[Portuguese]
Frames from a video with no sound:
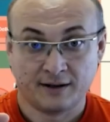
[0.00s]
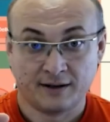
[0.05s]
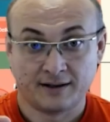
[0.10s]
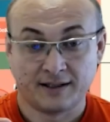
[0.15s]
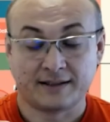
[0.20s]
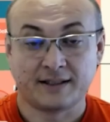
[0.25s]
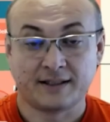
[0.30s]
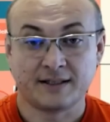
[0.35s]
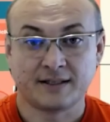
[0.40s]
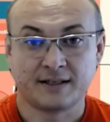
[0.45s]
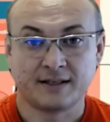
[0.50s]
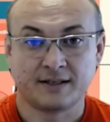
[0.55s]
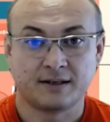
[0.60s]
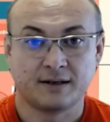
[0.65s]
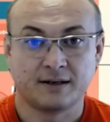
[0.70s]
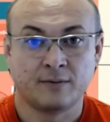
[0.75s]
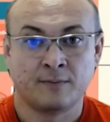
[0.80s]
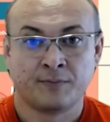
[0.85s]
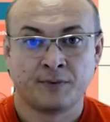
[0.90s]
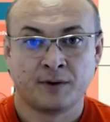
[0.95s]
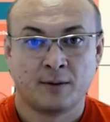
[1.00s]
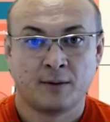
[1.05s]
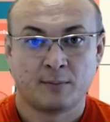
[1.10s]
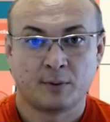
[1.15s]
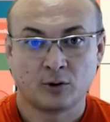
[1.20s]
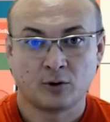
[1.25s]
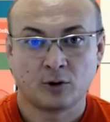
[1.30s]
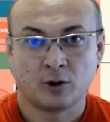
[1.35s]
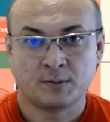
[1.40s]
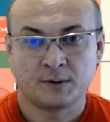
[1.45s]
na descrição,
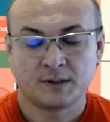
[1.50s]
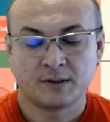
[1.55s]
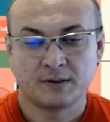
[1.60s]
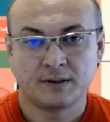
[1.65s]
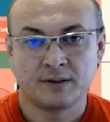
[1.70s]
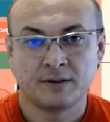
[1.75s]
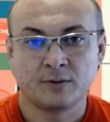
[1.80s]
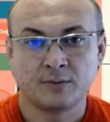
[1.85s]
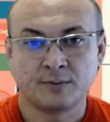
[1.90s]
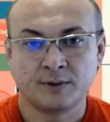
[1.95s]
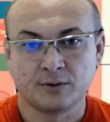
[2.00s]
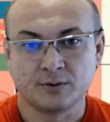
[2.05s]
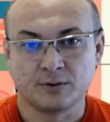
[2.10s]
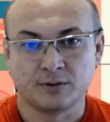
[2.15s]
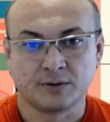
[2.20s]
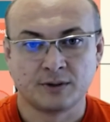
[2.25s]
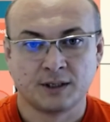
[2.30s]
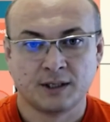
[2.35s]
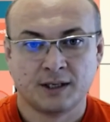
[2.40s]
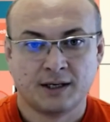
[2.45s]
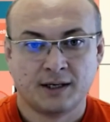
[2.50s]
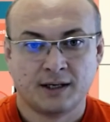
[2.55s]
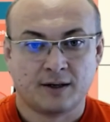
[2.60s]
prodops em 5 minutos.